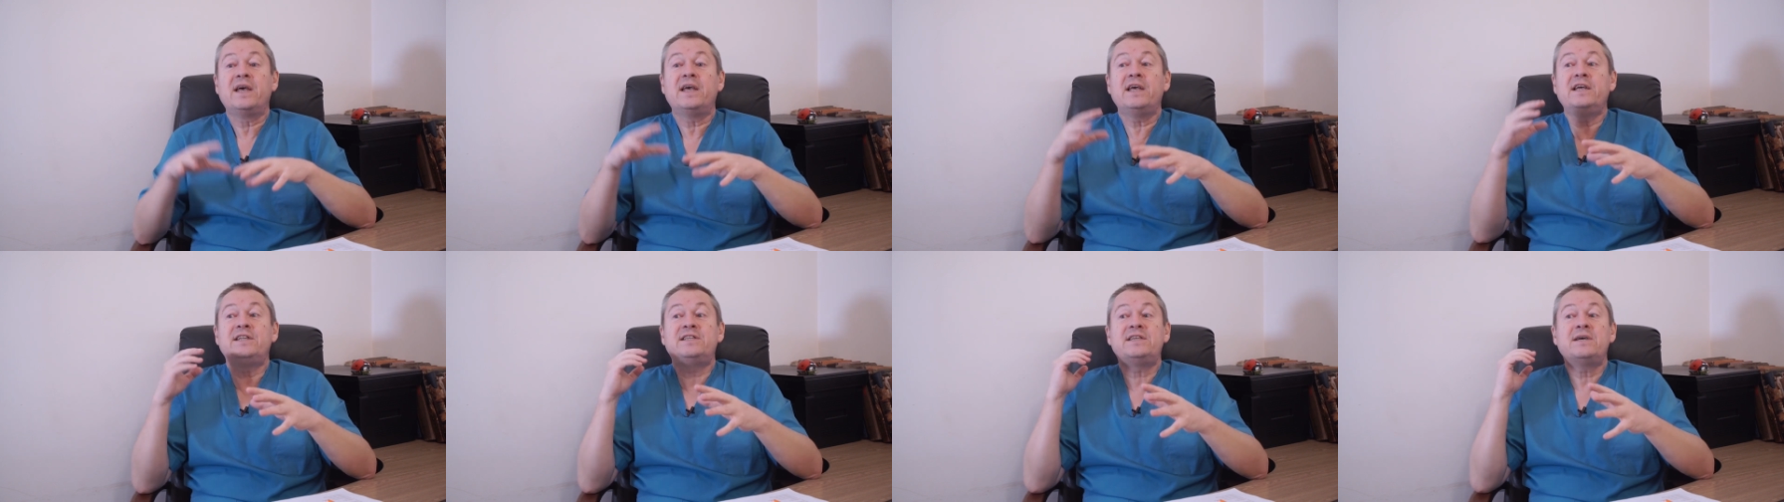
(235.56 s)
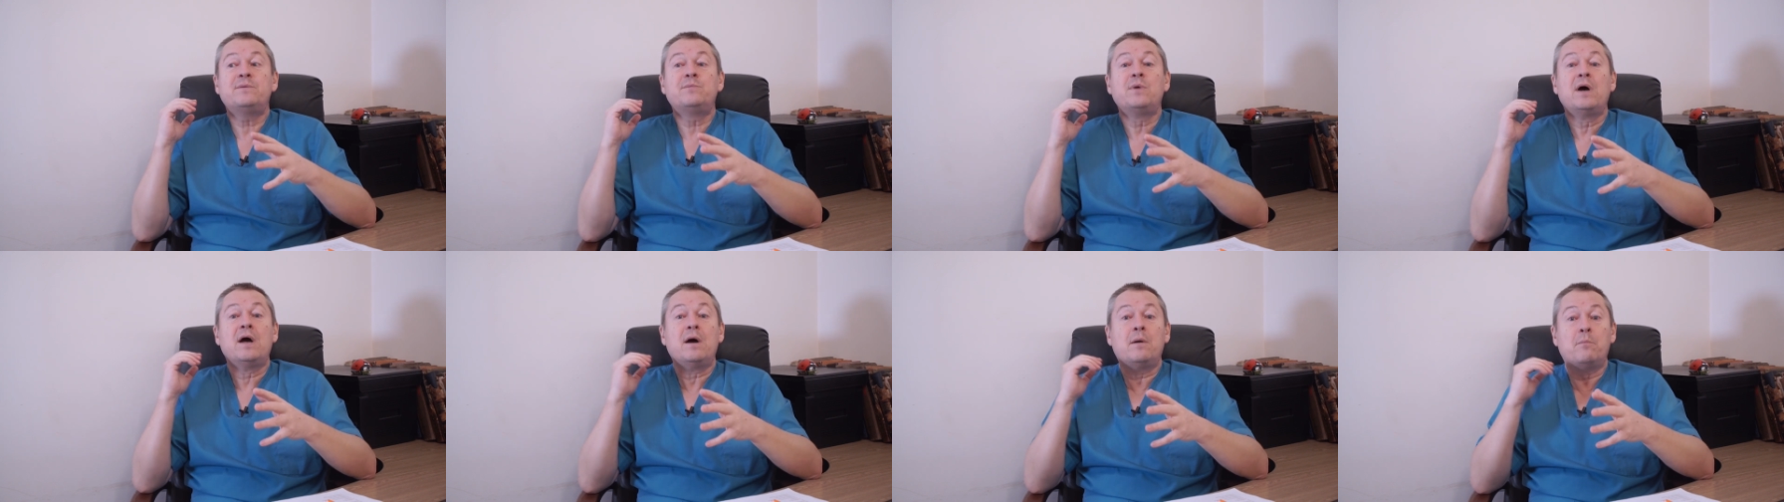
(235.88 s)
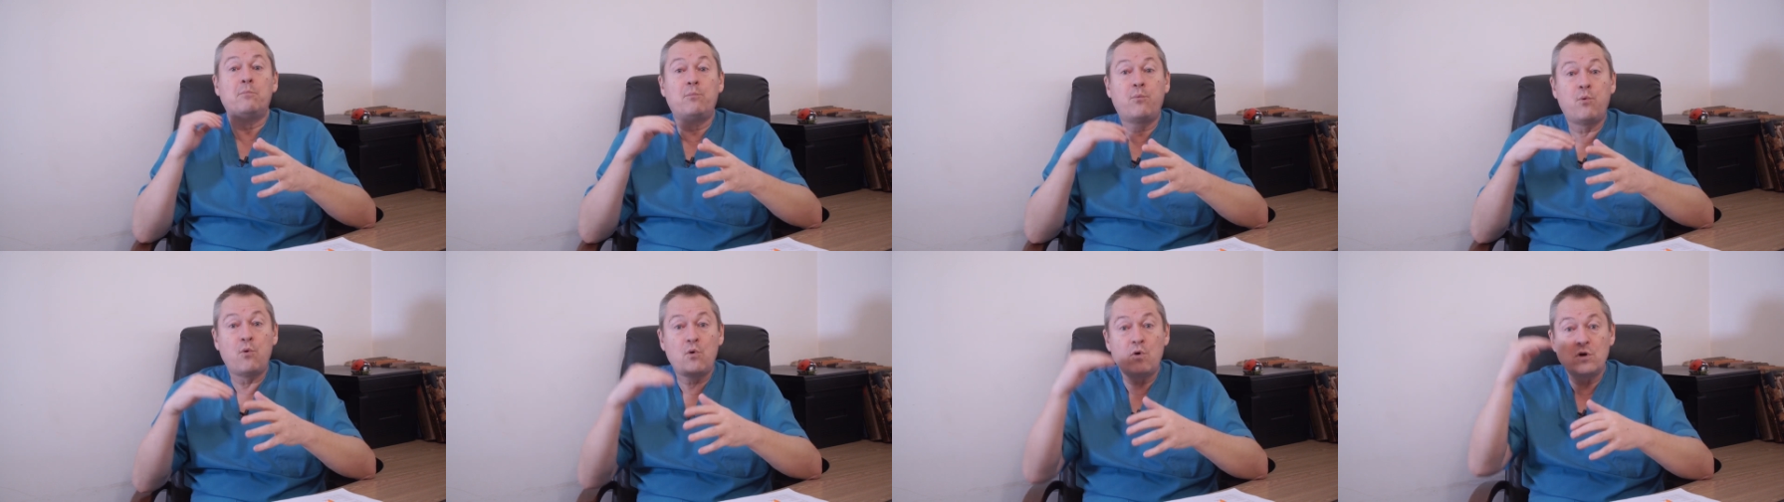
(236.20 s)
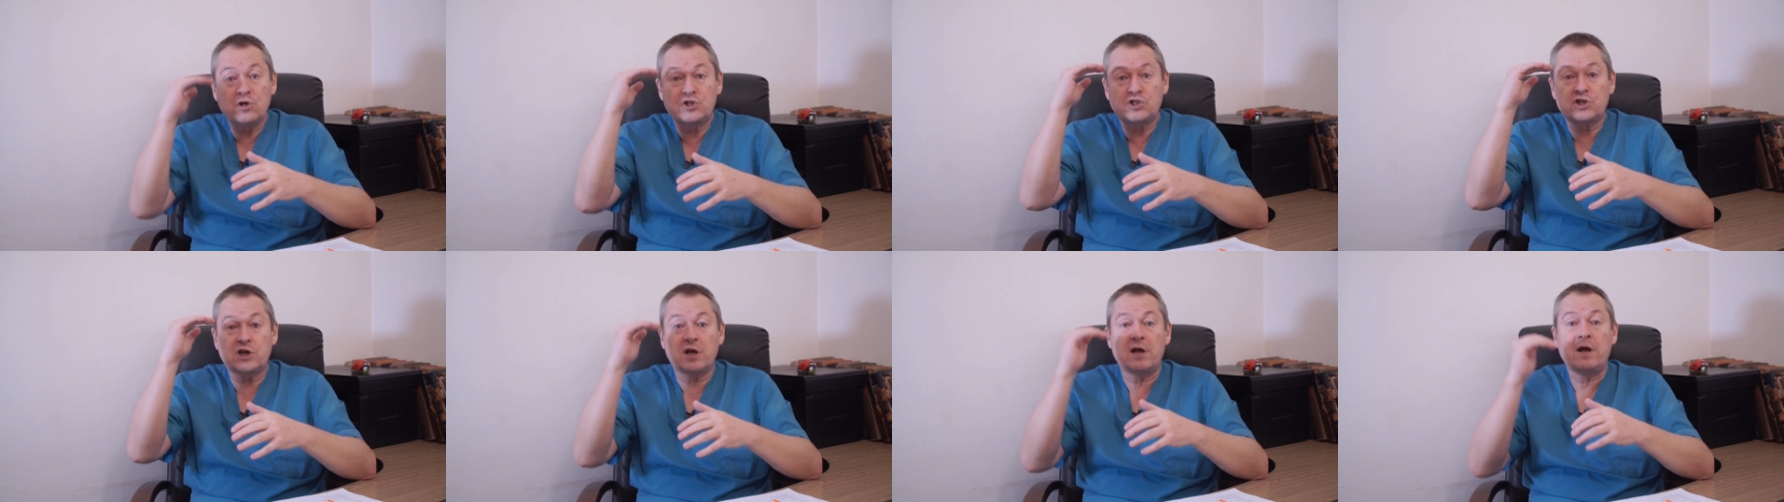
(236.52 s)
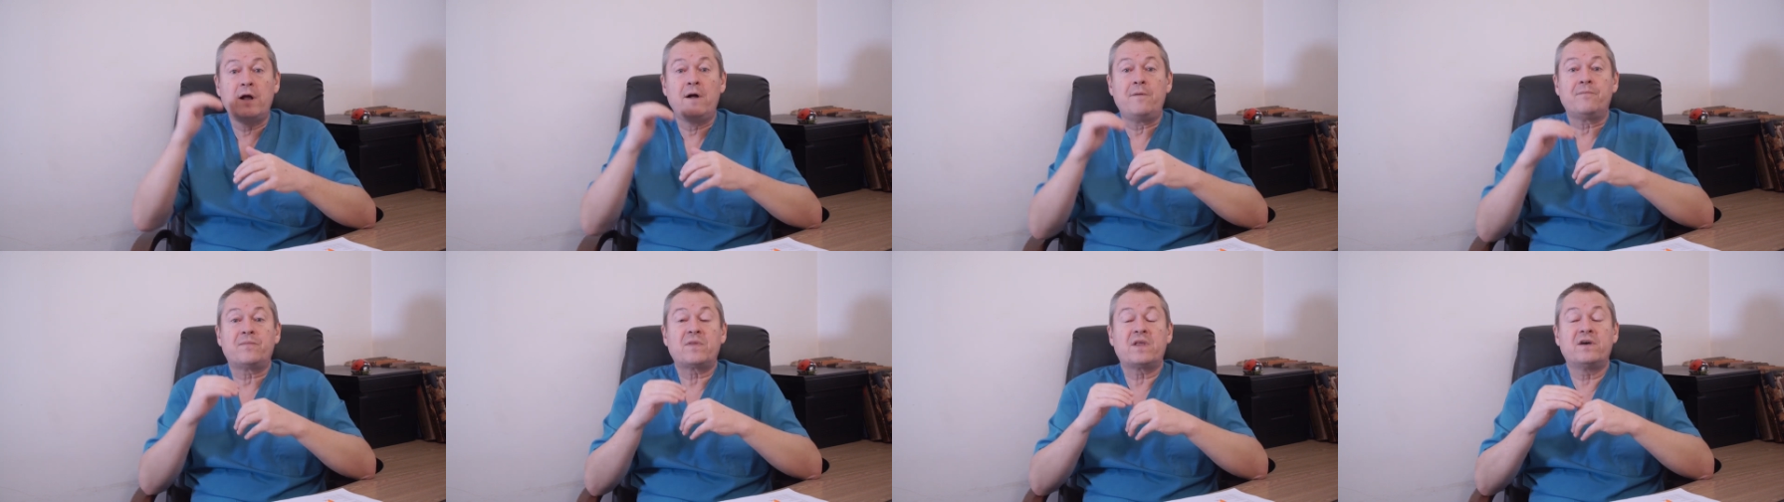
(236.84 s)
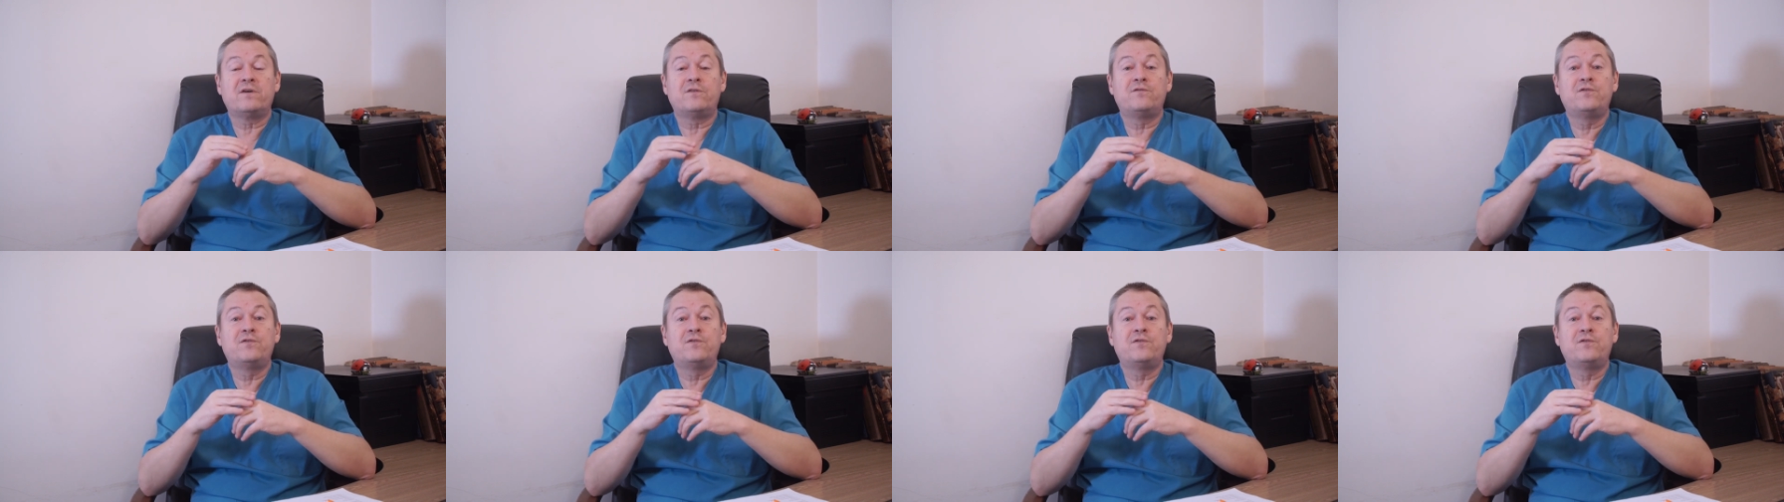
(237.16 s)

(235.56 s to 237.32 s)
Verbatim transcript: и тем больше э,